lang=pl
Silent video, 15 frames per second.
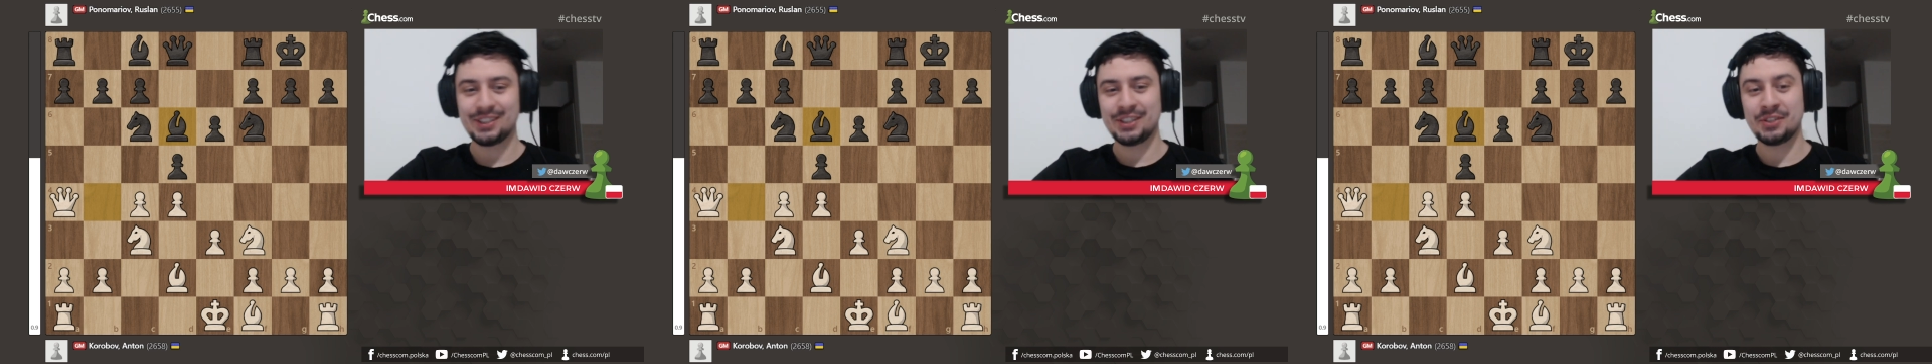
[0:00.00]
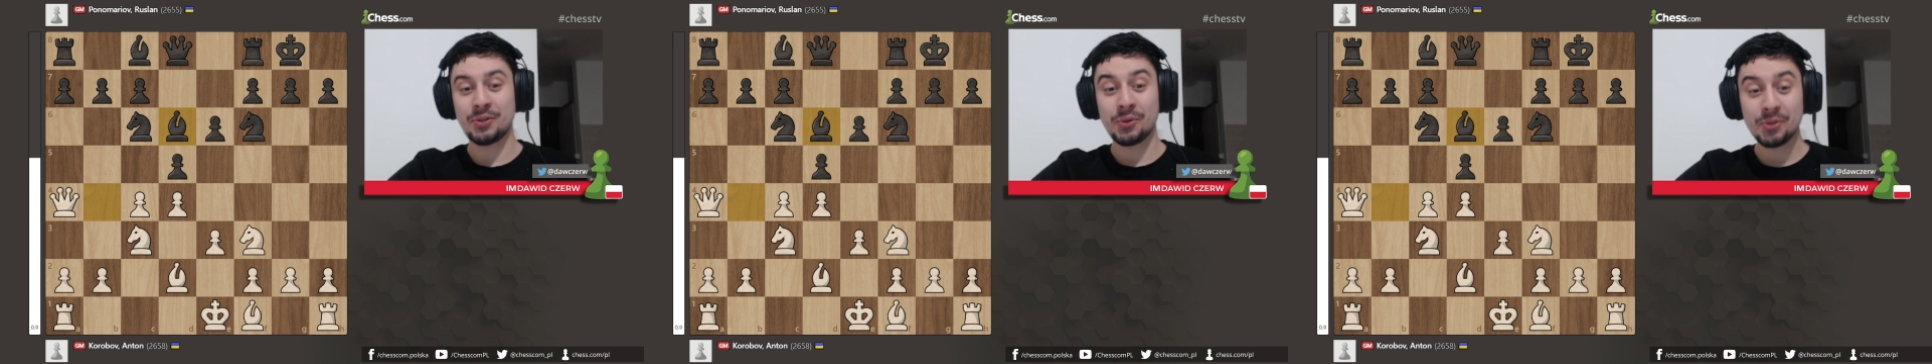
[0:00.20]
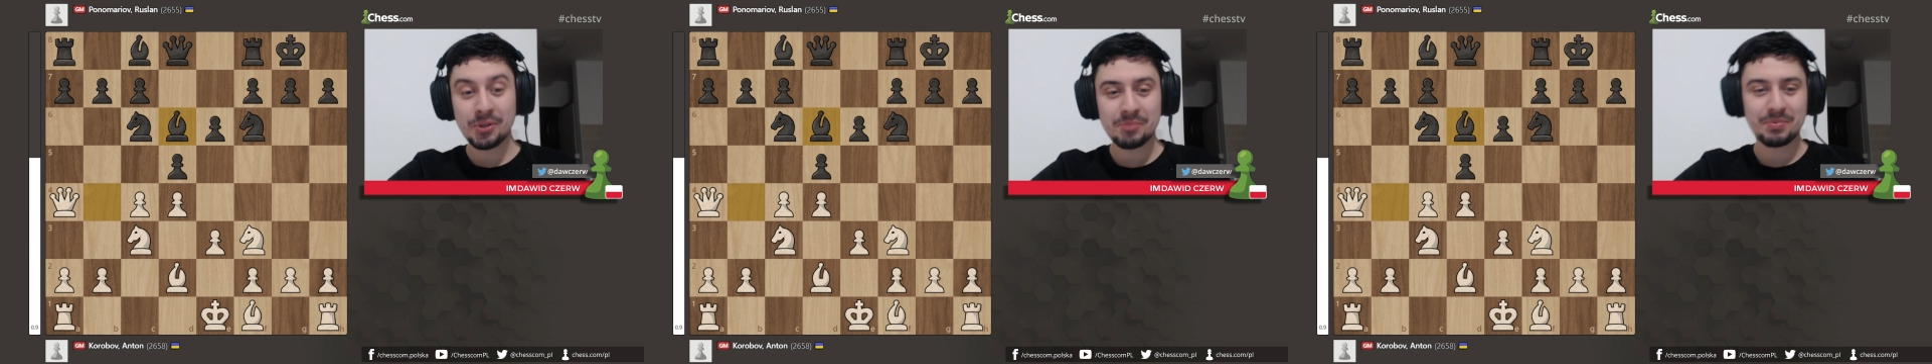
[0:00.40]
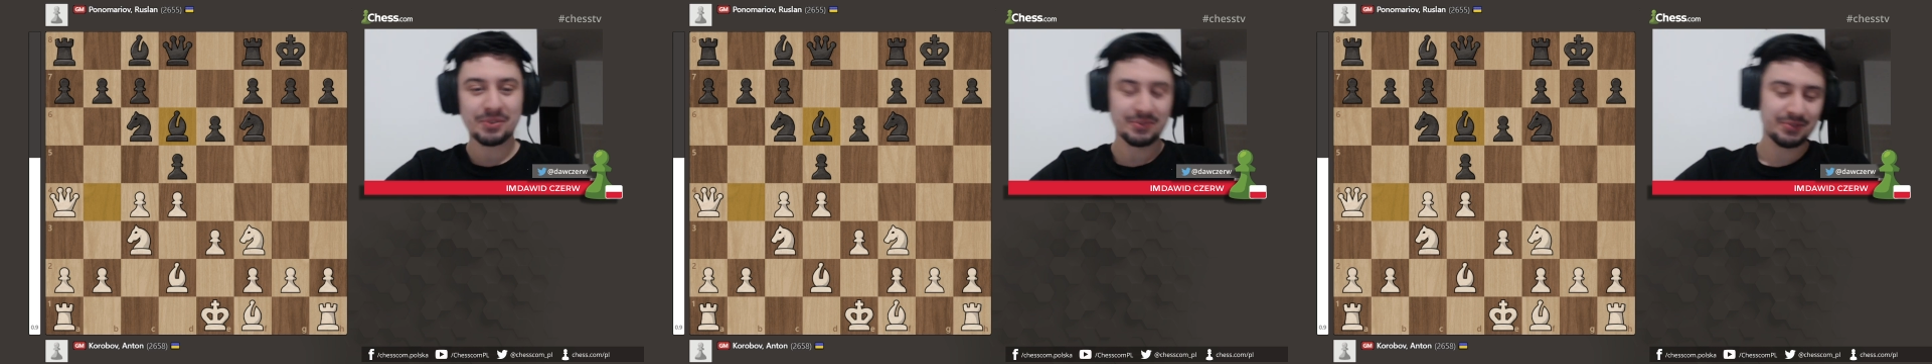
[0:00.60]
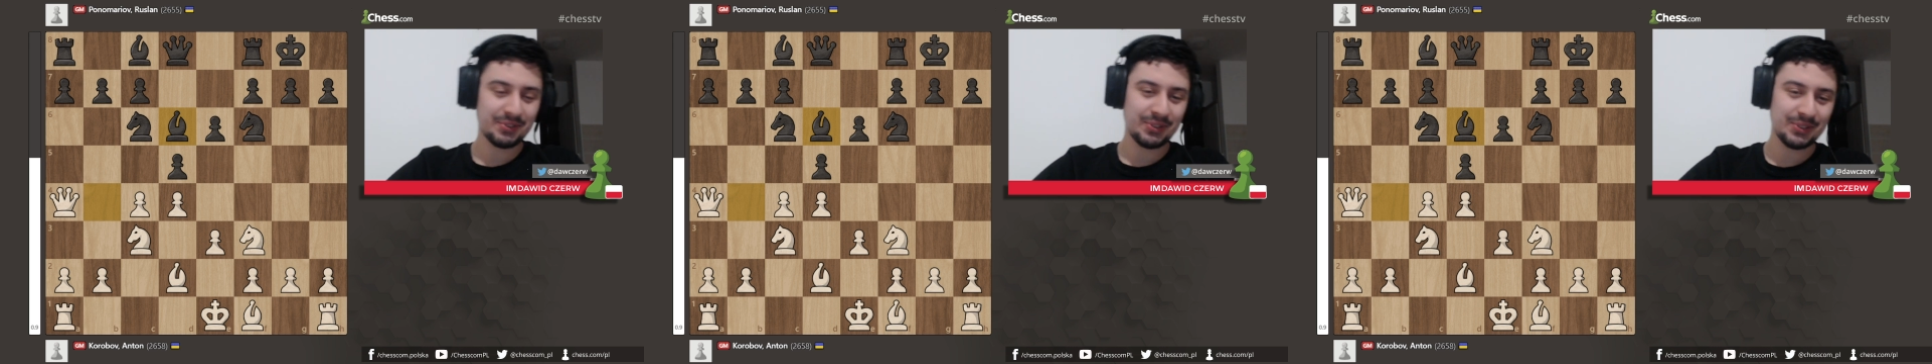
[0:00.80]
I
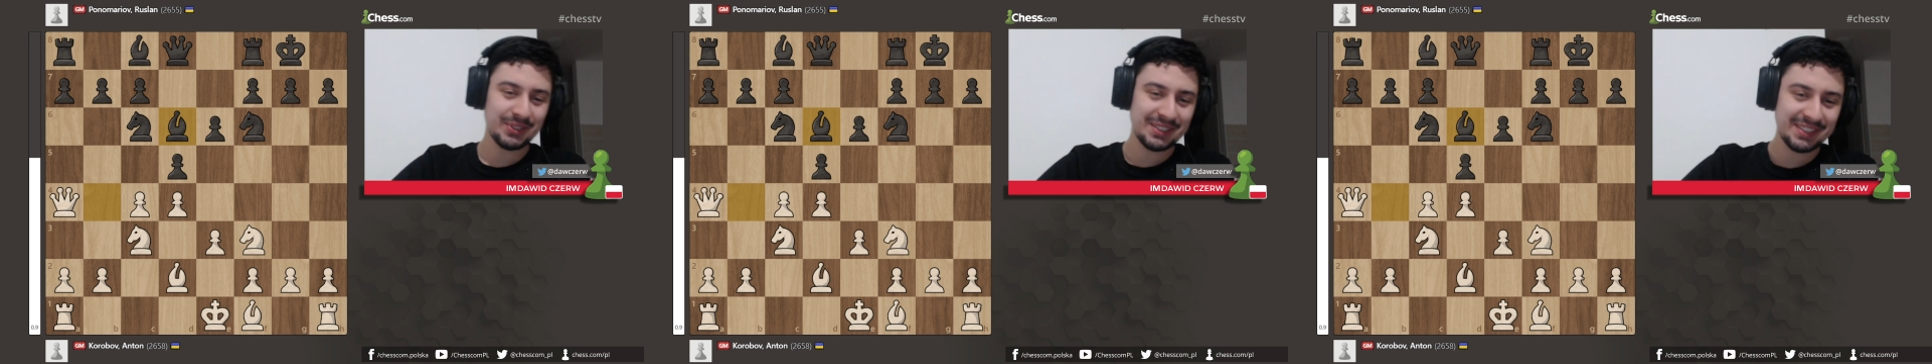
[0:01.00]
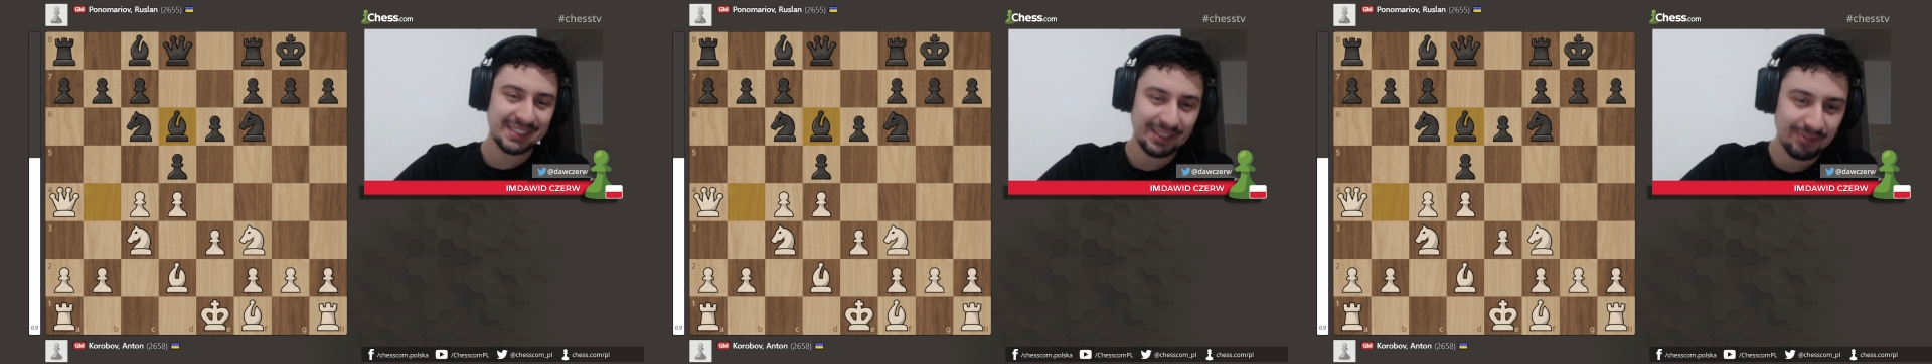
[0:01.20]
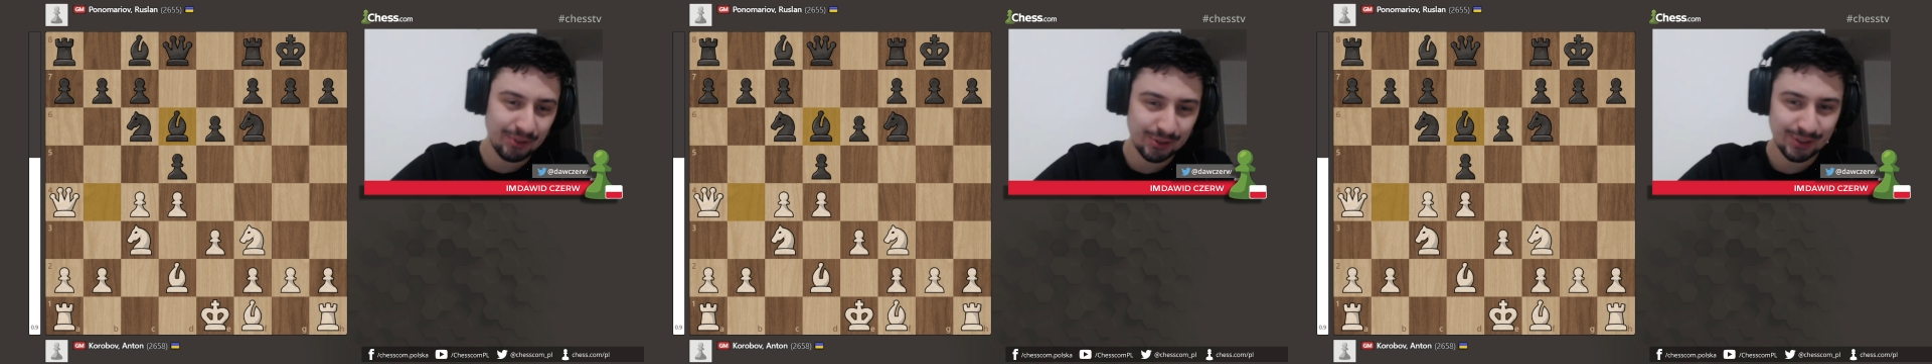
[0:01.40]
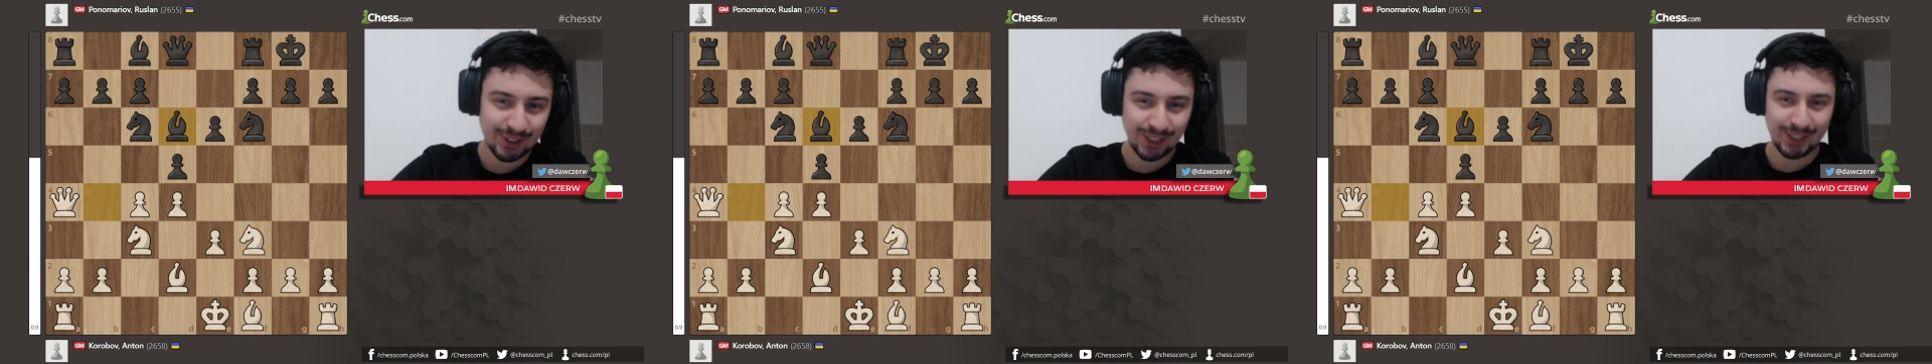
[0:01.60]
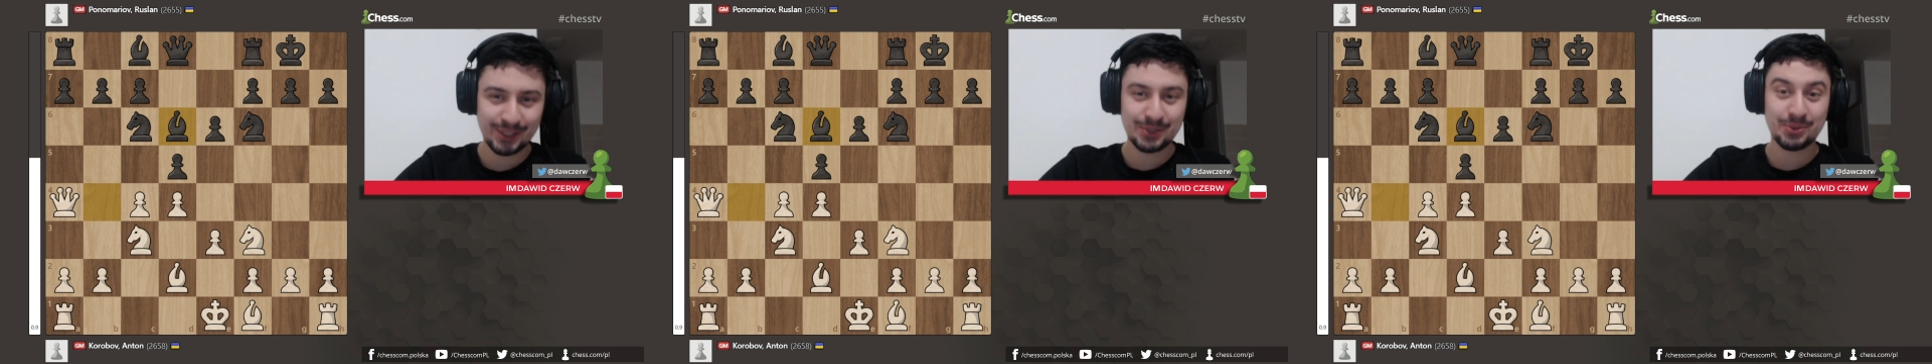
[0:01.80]
Korobow to jest
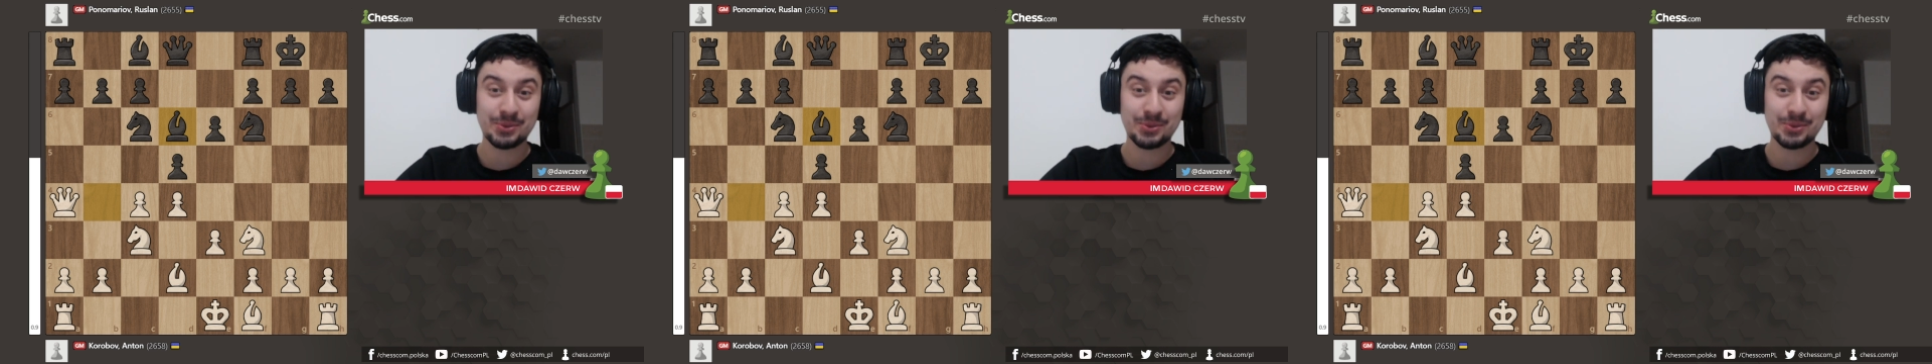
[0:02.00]
zawodnik,